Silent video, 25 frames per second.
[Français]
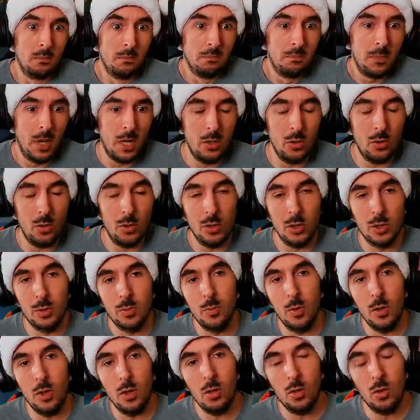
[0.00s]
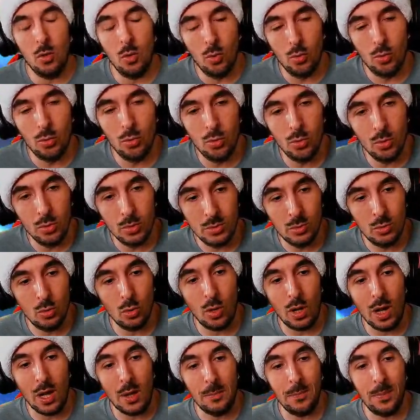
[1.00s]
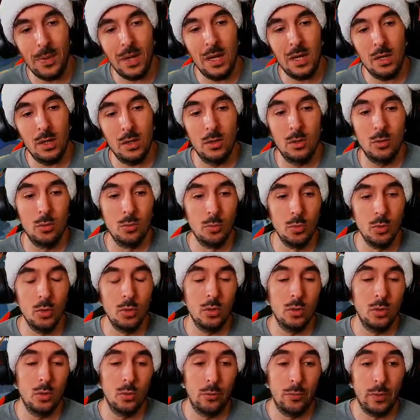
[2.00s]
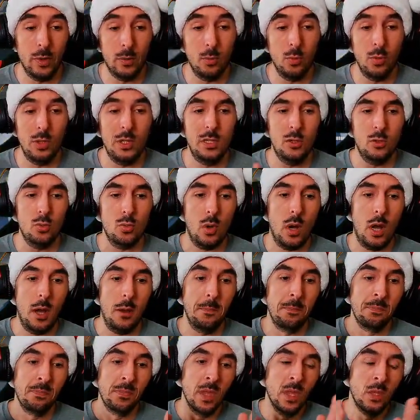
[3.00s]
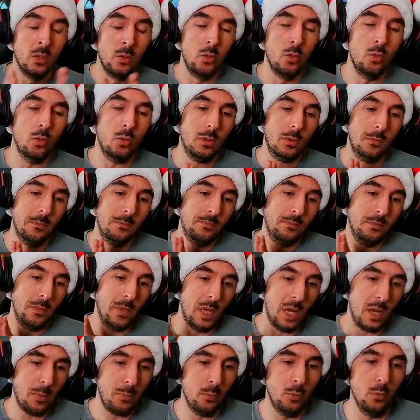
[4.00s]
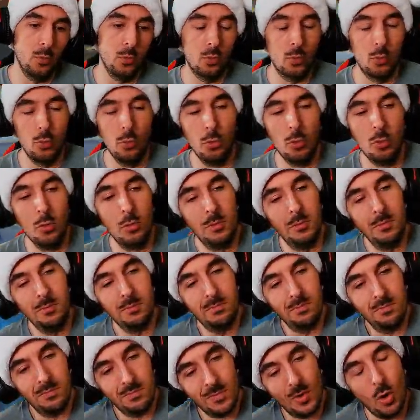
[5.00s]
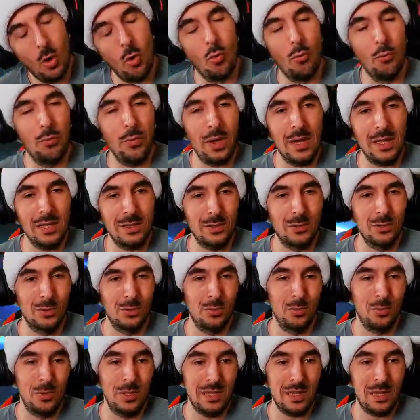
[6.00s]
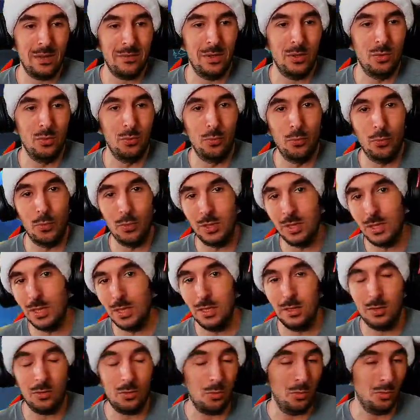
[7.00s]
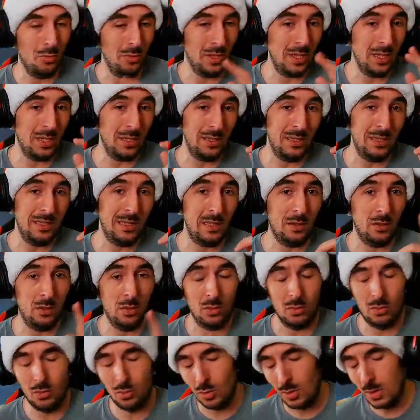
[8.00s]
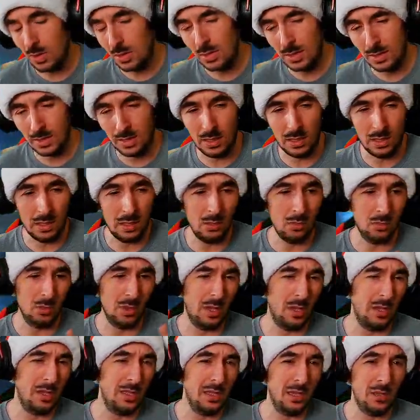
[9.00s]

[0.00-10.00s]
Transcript: malheureusement, on ne saura pas le, fin mot de l'histoire. Donc, là pour le coup, on verra ce que ce Blizzard va nous fournir. On a des attentes sur les skins, on a des